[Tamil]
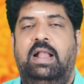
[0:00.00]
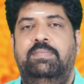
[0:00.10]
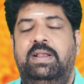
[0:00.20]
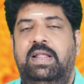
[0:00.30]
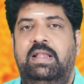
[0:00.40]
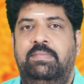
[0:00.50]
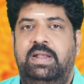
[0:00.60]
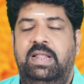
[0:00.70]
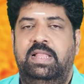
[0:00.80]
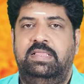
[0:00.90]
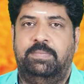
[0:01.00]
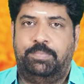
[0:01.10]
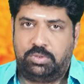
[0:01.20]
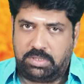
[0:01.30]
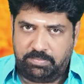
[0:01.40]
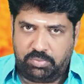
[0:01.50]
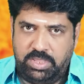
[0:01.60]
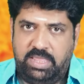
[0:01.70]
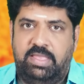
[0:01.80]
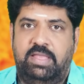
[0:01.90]
அன்பர்களே நண்பர்களே இந்த புத்தம்
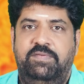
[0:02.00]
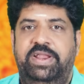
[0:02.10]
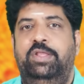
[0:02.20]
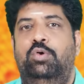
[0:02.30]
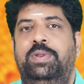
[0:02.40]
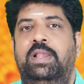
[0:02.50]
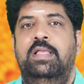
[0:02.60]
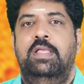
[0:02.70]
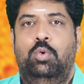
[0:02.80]
புதிய வீடியோவில்